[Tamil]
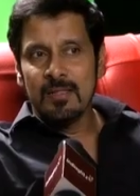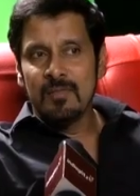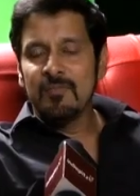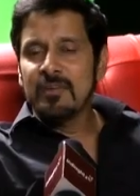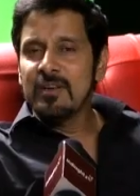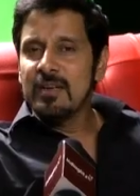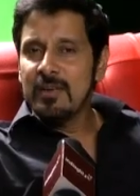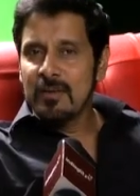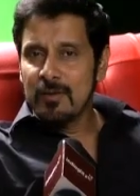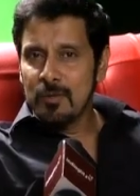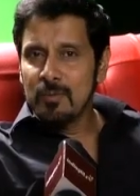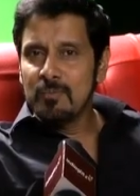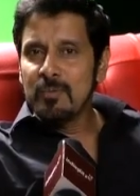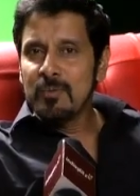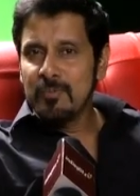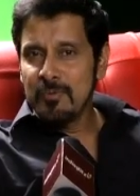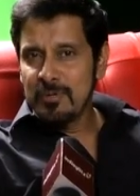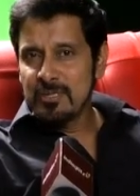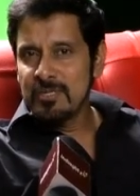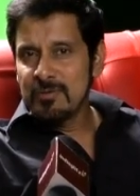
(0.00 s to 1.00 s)
அந்த வகையில் எனக்கு
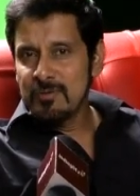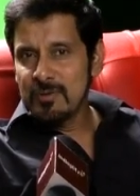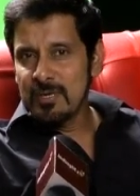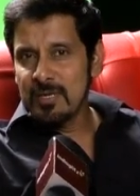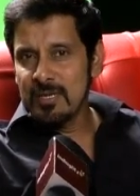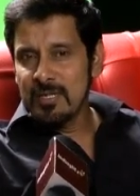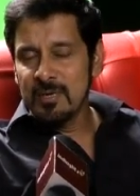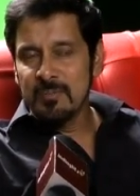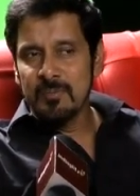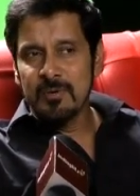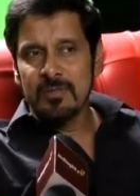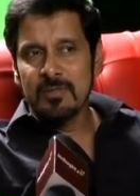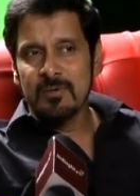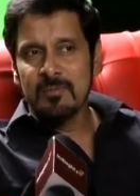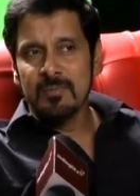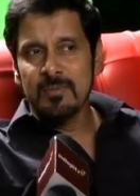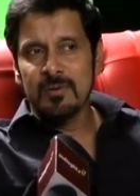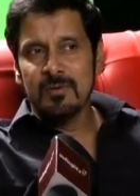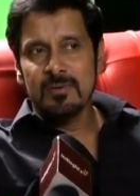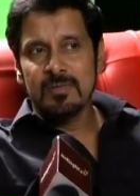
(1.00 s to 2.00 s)
ரொம்ப பிடிச்ச ஒரு
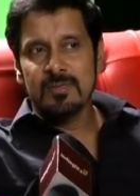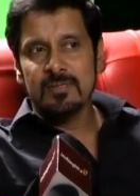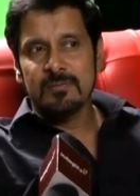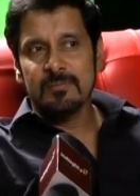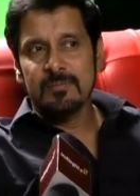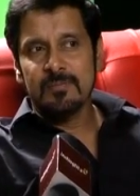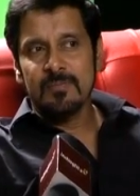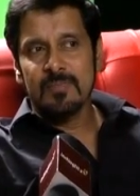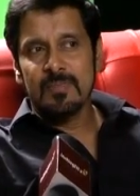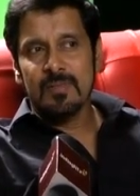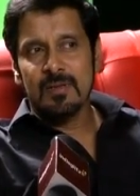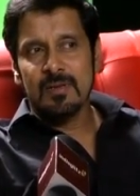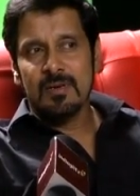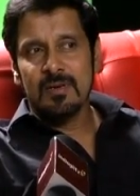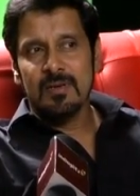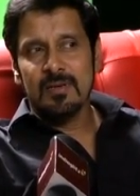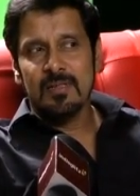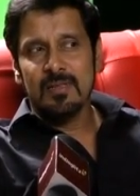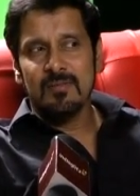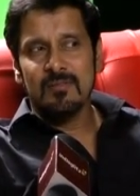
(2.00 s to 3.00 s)
கதாபாத்திரம் பிகாஸ்
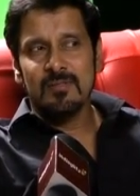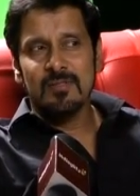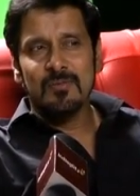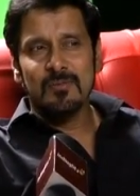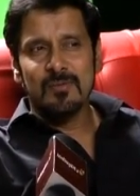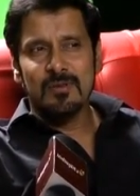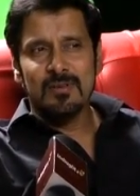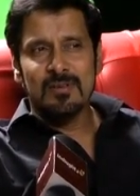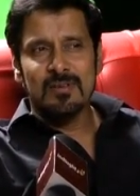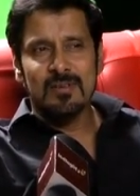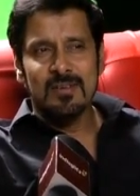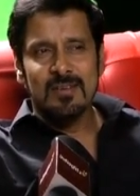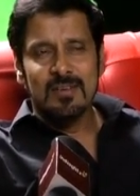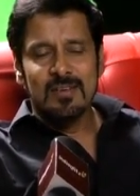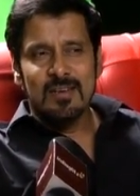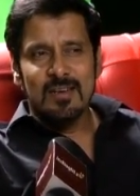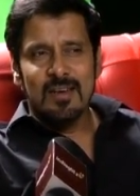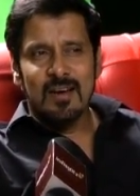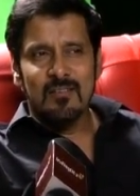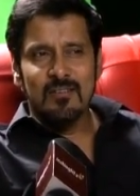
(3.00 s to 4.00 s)
அதில் வந்து ஒரு
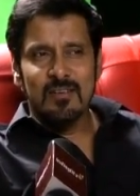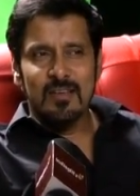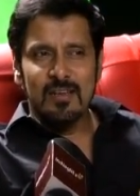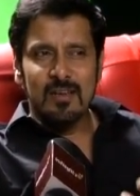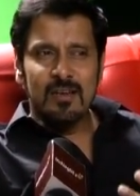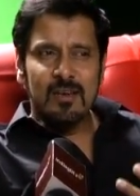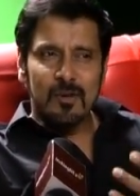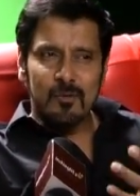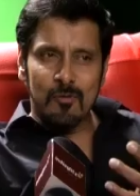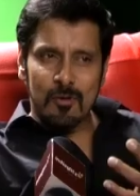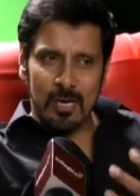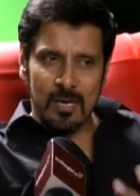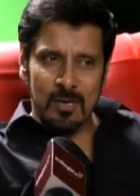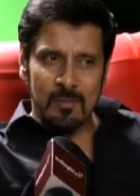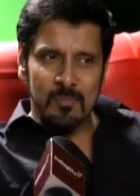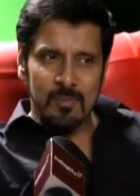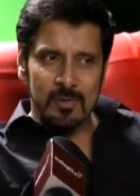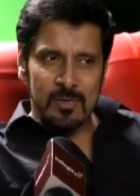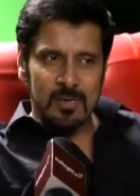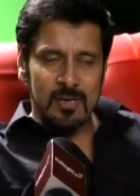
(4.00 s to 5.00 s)
அவனுக்கு இருக்கிற ஒரு
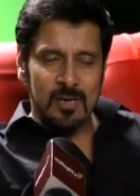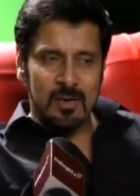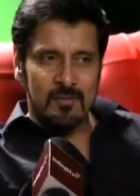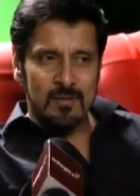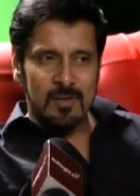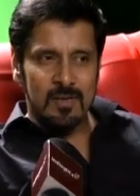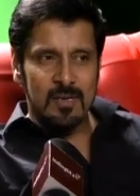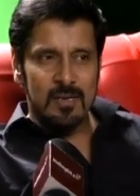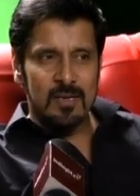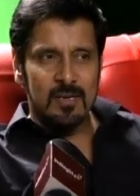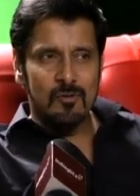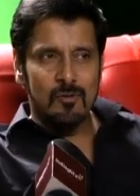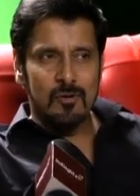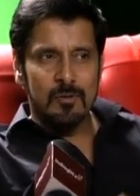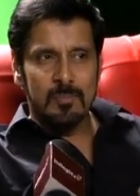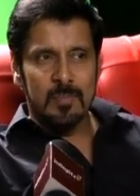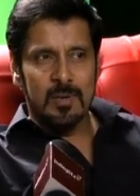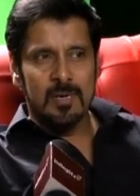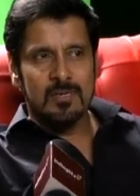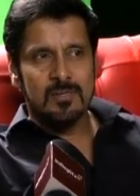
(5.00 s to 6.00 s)
அன்பு அவனுக்கு இருக்கிற
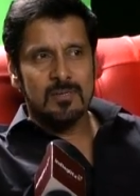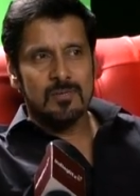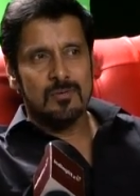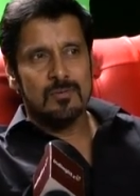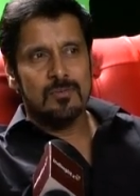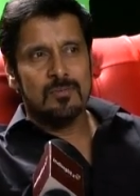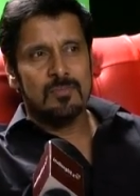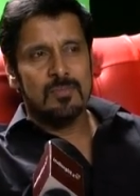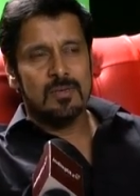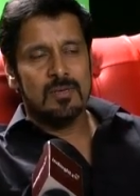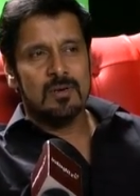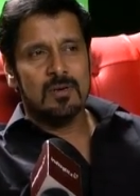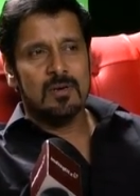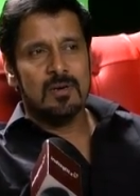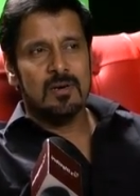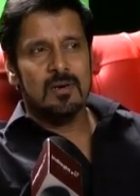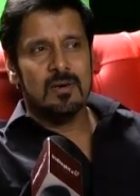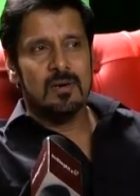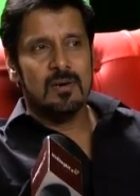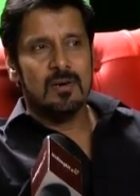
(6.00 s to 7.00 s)
ஒரு பாசம்
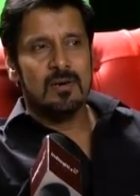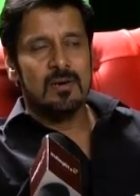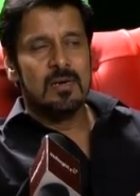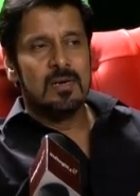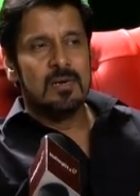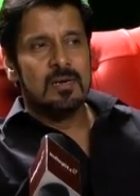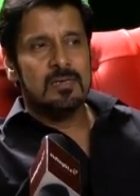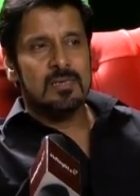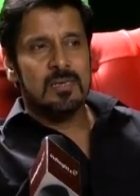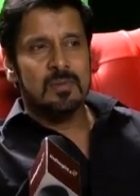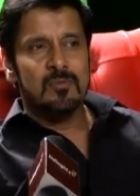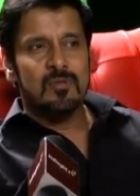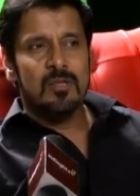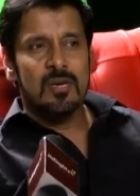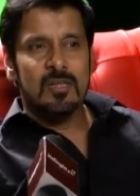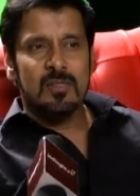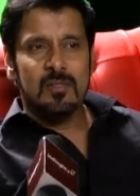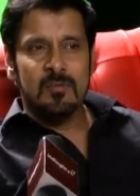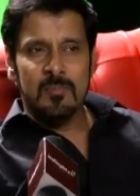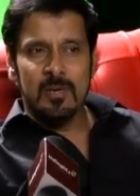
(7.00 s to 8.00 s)

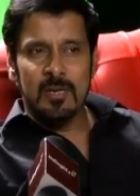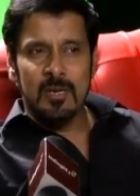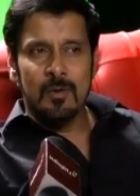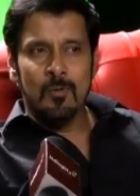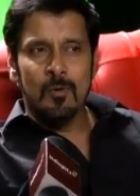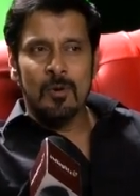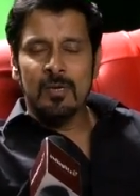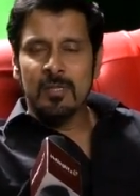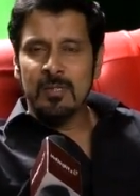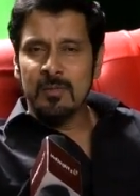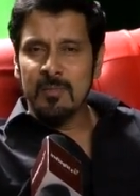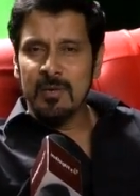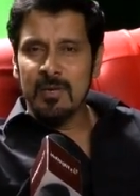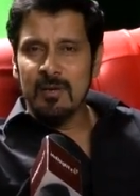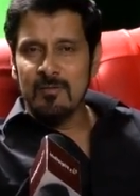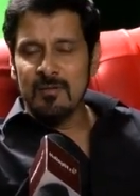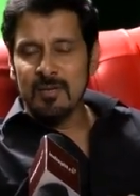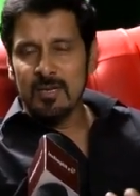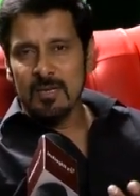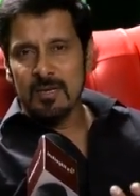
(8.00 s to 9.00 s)
சமுதாயத்து மேலே உலகத்து
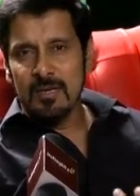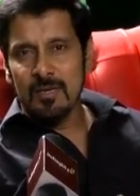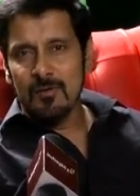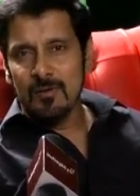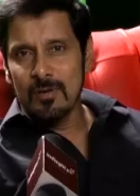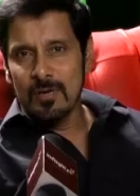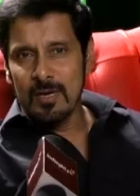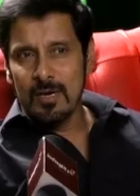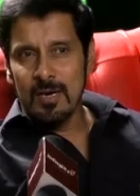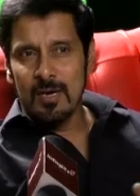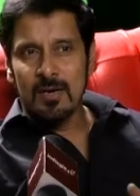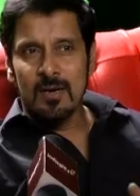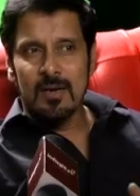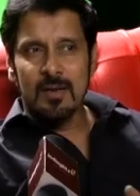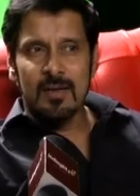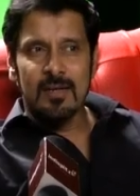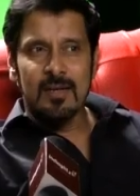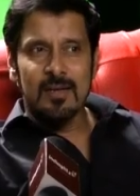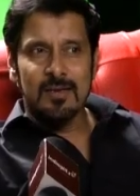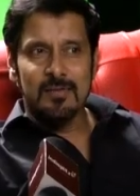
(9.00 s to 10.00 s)
மேலே அவனுக்கு இருக்கிற ஒரு
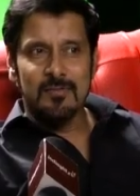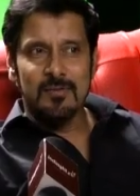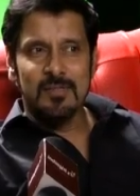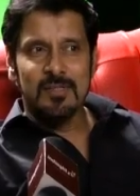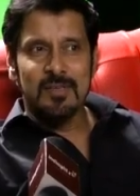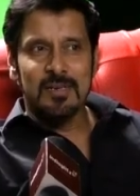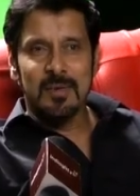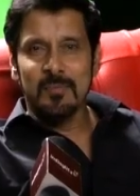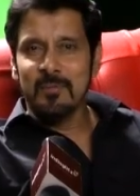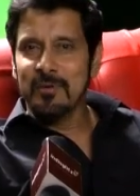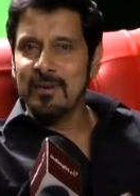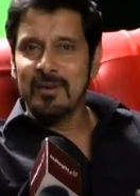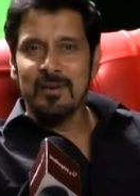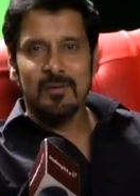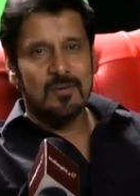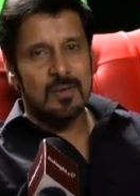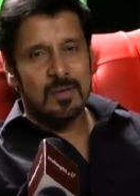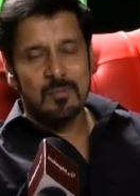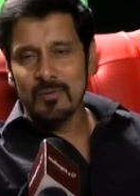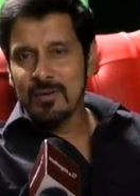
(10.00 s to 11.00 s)
அக்கறை அது வந்து
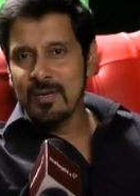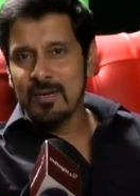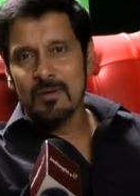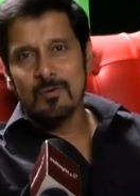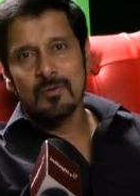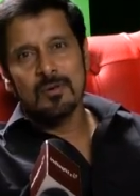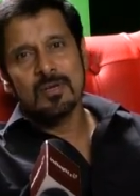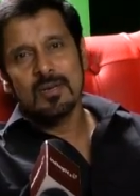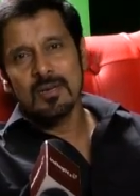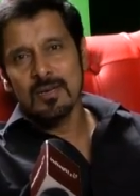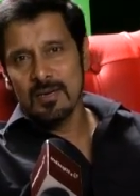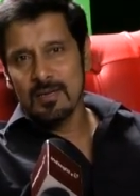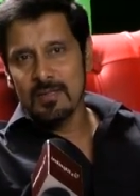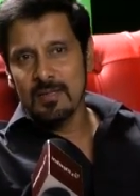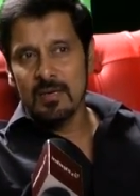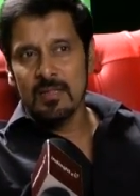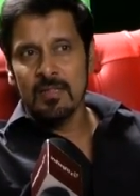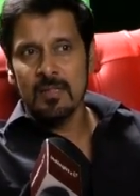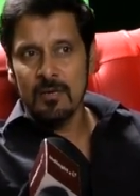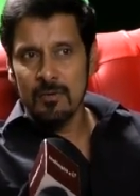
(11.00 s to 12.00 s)
நம்மக்கிட்ட நம்மக்கிட்ட கூட
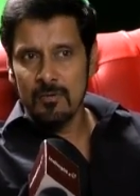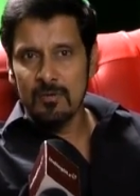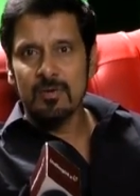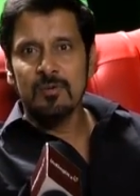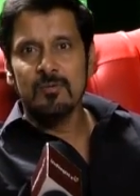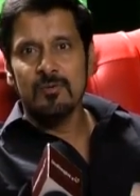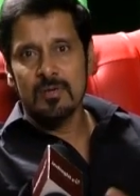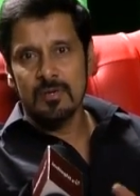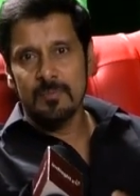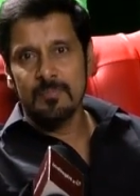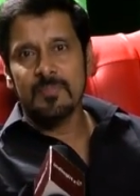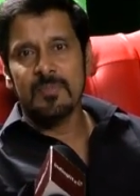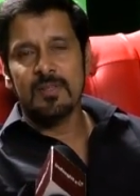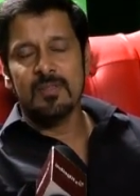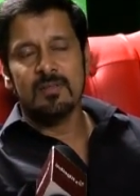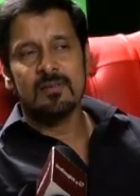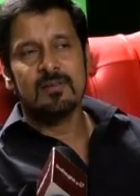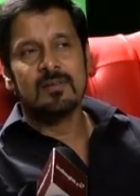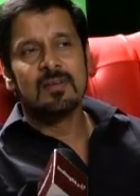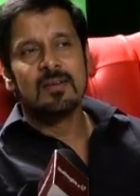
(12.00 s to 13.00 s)
இருக்காது அந்த அளவுக்கு ஒரு
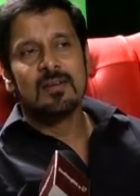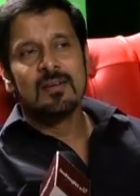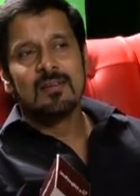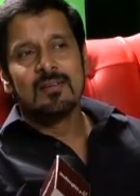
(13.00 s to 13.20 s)
இது